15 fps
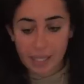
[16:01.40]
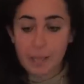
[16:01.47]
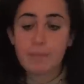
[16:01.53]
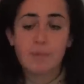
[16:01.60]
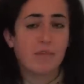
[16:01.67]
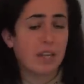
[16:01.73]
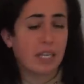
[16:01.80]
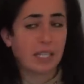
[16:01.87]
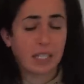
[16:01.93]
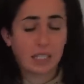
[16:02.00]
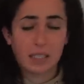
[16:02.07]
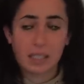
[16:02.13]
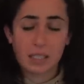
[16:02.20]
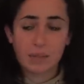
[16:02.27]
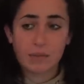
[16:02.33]
gibt, wenn ich
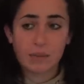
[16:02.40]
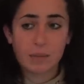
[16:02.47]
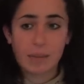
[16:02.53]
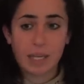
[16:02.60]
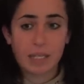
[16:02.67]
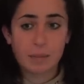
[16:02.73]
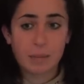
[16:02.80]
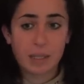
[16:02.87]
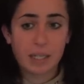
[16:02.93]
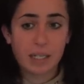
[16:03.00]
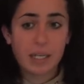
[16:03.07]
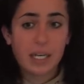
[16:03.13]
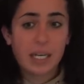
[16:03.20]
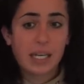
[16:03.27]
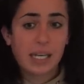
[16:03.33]
richtig informiert bin,
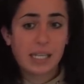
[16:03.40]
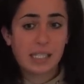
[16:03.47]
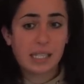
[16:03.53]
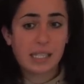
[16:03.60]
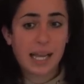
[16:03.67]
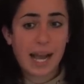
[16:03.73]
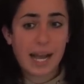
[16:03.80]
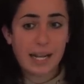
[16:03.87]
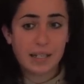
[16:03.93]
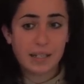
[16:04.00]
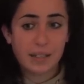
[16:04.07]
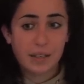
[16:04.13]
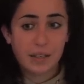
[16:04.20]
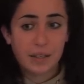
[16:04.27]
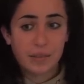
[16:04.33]
ist es
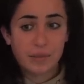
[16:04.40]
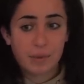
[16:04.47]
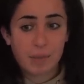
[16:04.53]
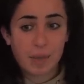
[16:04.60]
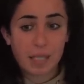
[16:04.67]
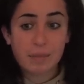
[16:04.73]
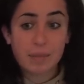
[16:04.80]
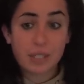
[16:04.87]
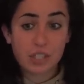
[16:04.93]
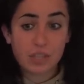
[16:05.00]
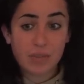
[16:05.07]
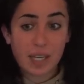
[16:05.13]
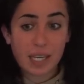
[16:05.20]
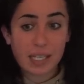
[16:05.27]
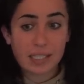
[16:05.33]
halt für mich immer
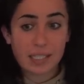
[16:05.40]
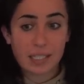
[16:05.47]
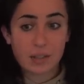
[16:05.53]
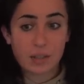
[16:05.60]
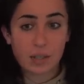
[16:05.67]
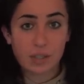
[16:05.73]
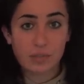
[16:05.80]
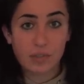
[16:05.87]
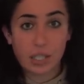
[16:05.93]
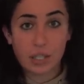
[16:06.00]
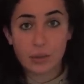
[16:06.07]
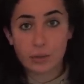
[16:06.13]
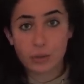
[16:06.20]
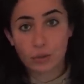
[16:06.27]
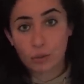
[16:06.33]
schwierig, das noch in
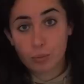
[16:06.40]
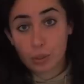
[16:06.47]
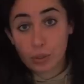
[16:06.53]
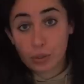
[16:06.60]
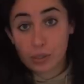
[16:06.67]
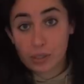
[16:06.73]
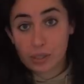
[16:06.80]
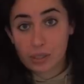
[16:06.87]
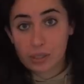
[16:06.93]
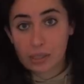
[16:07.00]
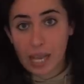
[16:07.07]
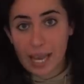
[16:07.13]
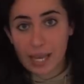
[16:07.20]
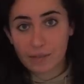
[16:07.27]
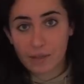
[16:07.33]
Videos zu benutzen,
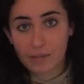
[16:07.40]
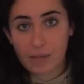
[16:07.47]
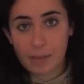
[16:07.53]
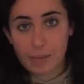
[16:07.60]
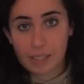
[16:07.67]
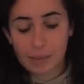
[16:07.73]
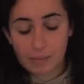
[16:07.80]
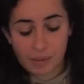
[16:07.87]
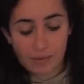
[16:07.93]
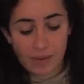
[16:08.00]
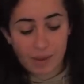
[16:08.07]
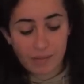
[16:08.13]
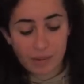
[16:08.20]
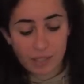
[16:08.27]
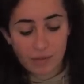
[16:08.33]
einfach weil man im
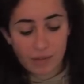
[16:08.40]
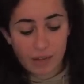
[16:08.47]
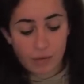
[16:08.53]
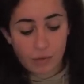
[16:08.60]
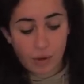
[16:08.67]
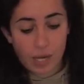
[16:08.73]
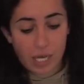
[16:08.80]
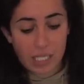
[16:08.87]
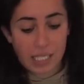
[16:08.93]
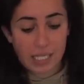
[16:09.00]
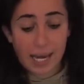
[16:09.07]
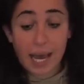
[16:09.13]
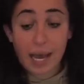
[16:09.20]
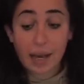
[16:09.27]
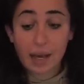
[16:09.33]
Zweifelsfall für euch nicht
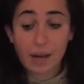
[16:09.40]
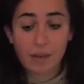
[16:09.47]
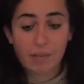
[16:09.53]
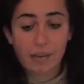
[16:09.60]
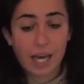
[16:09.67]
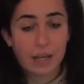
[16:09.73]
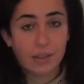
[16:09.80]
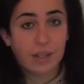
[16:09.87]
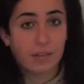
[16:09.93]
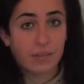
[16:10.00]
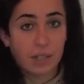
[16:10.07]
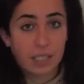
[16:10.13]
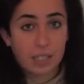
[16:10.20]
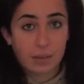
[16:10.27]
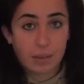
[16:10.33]
nachkaufen kann und dann
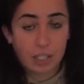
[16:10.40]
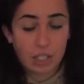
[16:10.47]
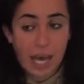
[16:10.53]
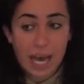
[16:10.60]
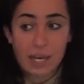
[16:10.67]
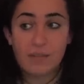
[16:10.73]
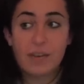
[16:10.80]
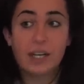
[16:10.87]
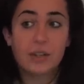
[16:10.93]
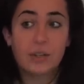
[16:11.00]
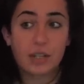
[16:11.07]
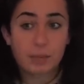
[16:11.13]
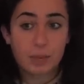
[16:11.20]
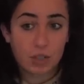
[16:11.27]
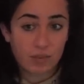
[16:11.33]
finde ich es immer schade, wenn ich
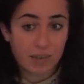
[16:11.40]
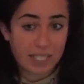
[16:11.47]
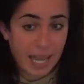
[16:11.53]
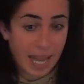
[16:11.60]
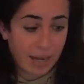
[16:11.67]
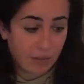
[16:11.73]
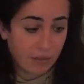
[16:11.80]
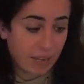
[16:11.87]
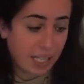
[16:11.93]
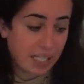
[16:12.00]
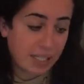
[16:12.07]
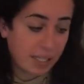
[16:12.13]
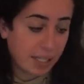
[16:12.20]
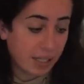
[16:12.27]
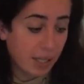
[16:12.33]
euch mit sowas
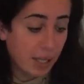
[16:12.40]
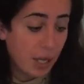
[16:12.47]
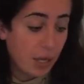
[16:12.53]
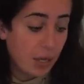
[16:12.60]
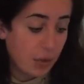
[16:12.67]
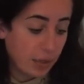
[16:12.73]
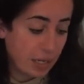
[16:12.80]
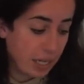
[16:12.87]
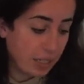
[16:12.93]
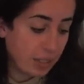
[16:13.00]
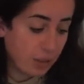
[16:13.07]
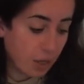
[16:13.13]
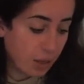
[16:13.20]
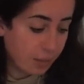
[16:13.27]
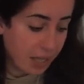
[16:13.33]
anfixe und
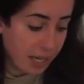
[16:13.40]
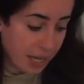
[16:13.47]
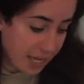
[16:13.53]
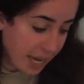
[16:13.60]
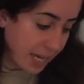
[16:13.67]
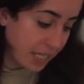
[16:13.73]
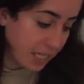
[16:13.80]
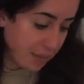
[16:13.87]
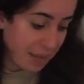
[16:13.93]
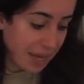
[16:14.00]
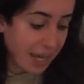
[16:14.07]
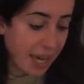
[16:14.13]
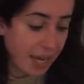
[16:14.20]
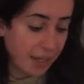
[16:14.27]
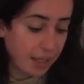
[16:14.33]
dann kommt ihr da gar nicht
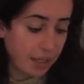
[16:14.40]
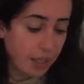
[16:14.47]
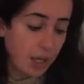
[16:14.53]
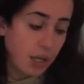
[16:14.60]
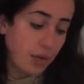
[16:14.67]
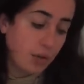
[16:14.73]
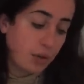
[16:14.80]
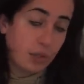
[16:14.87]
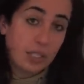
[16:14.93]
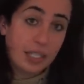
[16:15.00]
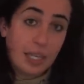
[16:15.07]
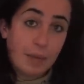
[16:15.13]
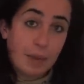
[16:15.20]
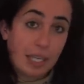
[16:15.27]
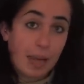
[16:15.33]
mehr ran. Und
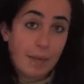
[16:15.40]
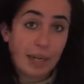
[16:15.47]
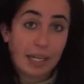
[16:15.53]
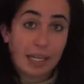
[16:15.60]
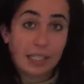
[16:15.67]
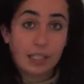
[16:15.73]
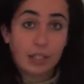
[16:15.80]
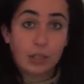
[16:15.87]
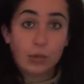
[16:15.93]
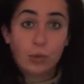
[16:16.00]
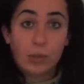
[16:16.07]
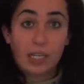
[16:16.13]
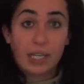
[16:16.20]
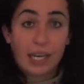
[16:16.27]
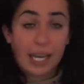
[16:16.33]
hiermit kann man richtig
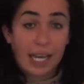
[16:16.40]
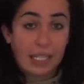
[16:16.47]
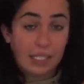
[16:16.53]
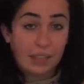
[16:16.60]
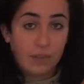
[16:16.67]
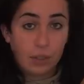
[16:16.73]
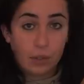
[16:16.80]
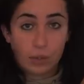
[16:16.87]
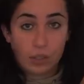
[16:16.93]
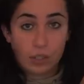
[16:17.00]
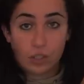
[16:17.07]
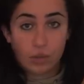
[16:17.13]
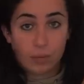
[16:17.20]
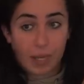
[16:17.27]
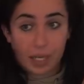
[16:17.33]
coole, kreative
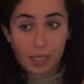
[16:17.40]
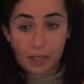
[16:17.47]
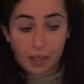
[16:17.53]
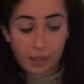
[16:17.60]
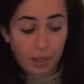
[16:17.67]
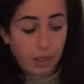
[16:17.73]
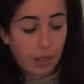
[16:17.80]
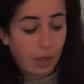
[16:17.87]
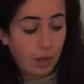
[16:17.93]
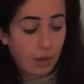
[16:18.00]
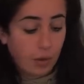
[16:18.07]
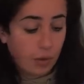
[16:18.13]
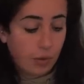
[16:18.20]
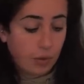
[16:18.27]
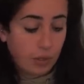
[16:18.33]
Looks schminken
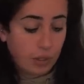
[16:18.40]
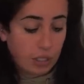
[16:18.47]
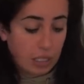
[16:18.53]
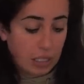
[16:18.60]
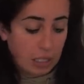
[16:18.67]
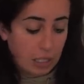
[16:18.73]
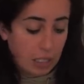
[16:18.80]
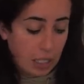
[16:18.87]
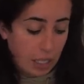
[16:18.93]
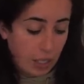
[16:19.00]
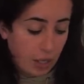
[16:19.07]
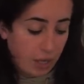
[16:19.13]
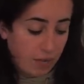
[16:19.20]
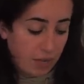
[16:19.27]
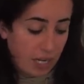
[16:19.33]
und
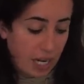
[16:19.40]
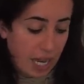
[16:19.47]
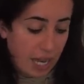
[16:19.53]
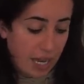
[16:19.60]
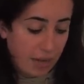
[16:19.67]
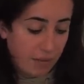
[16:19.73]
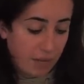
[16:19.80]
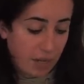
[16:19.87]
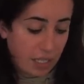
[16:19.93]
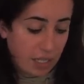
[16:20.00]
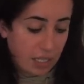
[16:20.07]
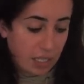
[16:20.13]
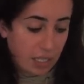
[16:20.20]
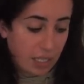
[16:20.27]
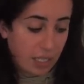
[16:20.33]
ich hoffe da einfach,
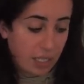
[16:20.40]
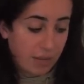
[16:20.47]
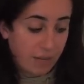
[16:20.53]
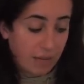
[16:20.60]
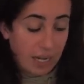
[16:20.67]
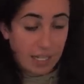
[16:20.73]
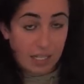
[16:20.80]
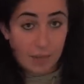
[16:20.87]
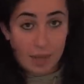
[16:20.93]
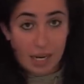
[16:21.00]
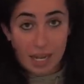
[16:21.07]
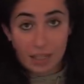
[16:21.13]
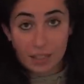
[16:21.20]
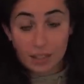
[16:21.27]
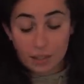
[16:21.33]
dass sich hier vielleicht
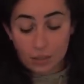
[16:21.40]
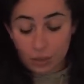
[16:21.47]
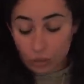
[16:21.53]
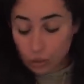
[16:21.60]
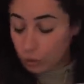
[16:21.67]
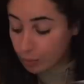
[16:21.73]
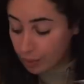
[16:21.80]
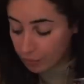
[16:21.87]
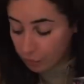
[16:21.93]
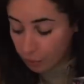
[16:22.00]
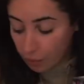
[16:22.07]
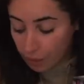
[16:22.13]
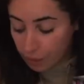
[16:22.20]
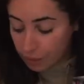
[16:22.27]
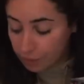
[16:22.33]
jemand anderes noch drüber
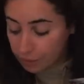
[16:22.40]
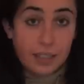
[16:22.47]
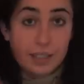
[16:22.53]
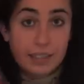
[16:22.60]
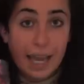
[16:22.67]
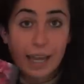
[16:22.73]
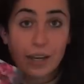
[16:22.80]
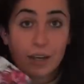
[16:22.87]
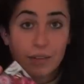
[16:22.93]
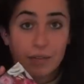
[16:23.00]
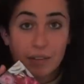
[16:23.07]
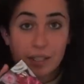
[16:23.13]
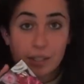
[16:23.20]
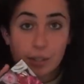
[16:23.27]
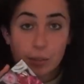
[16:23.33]
freut. Dann
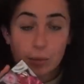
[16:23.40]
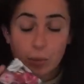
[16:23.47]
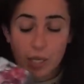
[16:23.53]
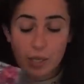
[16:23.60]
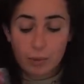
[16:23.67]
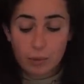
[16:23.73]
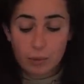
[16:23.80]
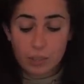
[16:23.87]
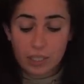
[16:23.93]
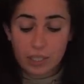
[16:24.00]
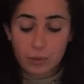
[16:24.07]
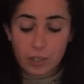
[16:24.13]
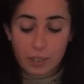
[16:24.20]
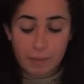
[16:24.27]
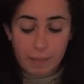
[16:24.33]
kommen wir zur Huda
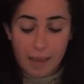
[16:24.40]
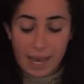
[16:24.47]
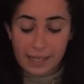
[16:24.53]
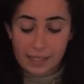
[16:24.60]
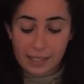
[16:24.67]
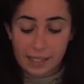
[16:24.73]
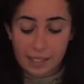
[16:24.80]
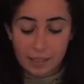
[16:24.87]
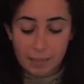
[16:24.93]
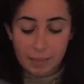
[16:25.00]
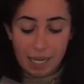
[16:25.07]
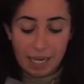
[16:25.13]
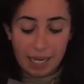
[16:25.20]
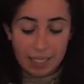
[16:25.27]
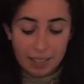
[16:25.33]
Beauty Remastered
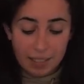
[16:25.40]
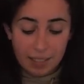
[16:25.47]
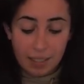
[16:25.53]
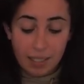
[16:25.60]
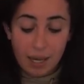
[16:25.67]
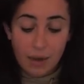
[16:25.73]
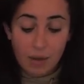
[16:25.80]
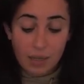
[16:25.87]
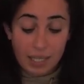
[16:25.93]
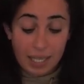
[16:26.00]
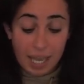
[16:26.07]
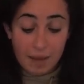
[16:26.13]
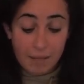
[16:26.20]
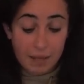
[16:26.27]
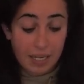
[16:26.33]
Palette. Auch
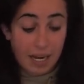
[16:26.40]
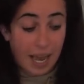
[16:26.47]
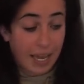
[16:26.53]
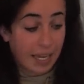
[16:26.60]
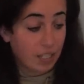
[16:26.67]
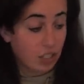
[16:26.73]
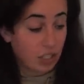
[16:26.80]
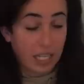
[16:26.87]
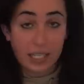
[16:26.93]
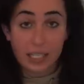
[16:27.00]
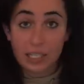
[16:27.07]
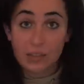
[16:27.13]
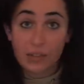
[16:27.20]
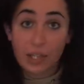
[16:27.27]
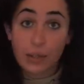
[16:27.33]
hier habe ich ein
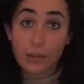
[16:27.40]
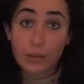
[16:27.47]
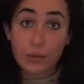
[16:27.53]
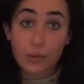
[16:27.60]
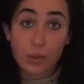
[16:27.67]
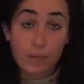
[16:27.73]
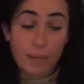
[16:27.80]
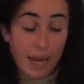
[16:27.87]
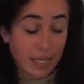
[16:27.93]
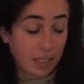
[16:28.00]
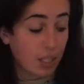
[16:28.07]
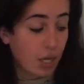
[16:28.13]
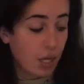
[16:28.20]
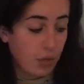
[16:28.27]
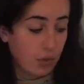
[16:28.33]
eigenständiges Video
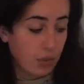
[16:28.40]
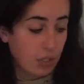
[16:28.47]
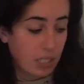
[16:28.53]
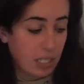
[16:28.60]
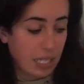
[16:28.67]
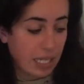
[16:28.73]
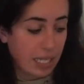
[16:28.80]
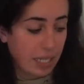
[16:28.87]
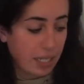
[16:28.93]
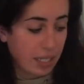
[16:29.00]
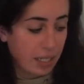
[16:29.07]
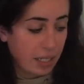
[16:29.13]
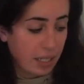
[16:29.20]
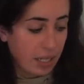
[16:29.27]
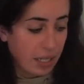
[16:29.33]
zugemacht und die
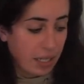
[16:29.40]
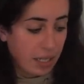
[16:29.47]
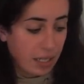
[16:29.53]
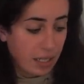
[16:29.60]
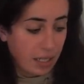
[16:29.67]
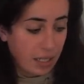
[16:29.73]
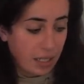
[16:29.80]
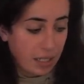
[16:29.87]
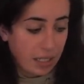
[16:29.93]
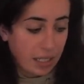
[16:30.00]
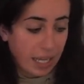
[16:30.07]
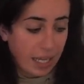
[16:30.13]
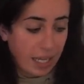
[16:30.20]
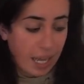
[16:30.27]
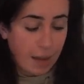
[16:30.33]

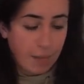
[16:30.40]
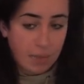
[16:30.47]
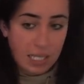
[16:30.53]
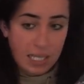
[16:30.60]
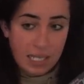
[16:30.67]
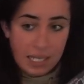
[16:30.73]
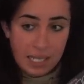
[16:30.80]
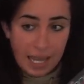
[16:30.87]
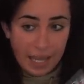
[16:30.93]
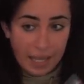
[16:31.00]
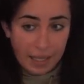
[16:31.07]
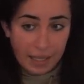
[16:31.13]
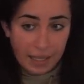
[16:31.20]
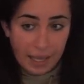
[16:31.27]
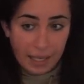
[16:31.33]
Nee, ich habe sie
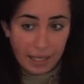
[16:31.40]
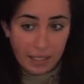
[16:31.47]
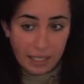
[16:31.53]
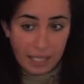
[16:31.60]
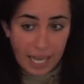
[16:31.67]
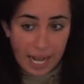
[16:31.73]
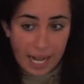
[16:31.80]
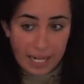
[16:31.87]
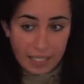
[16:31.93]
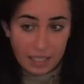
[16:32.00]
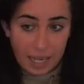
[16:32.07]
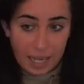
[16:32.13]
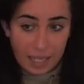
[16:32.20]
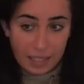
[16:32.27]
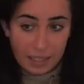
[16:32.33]
nicht gegen die
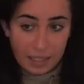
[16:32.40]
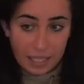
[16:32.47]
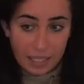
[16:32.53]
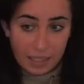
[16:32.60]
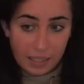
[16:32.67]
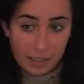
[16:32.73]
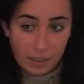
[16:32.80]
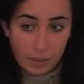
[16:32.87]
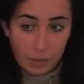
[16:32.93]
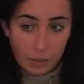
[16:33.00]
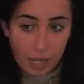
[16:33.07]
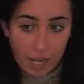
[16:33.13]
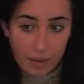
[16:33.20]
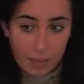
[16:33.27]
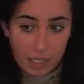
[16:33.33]
alte angetestet,
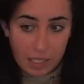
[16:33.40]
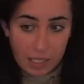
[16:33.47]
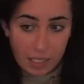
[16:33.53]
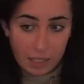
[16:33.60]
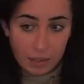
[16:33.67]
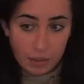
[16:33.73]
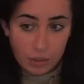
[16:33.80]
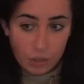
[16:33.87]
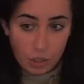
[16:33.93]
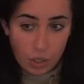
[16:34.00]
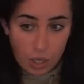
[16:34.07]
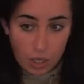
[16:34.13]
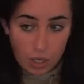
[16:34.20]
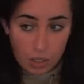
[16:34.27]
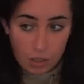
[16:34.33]
oder? Habe ich sie?
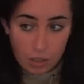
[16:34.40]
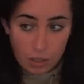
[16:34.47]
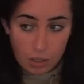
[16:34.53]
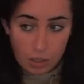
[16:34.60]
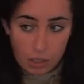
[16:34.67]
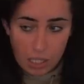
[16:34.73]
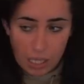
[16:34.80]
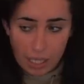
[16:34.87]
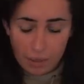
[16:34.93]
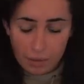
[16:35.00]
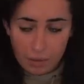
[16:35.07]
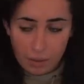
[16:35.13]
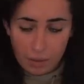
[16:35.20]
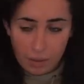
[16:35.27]
Doch. Nee,